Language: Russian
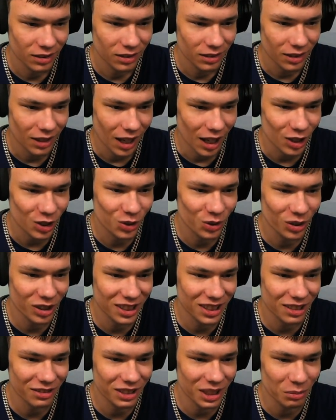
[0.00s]
А что
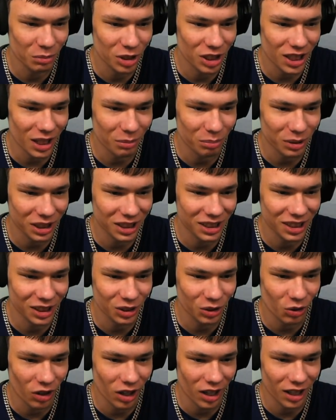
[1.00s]
если все мы шапы из
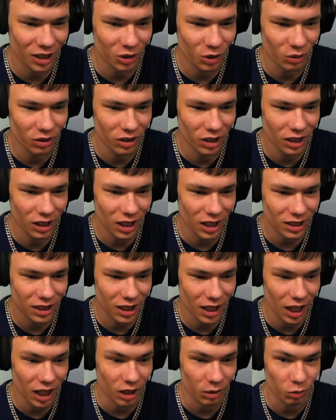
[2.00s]
ТикТока готовили нас к
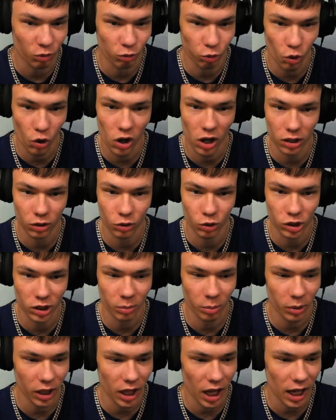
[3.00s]
этому? Вот, ну
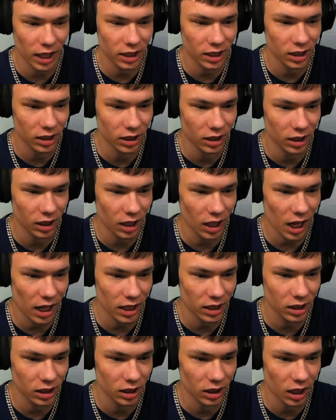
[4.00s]
типа я один, не я
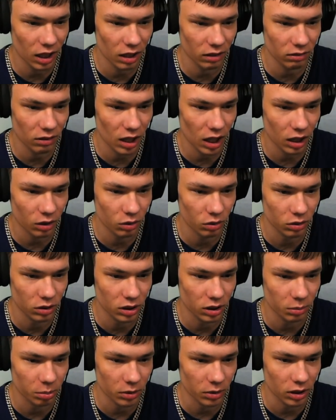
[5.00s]
один, да, в ахуй,
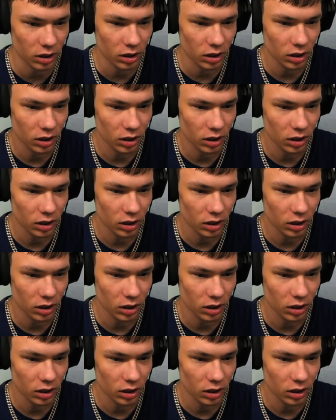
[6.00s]
типа.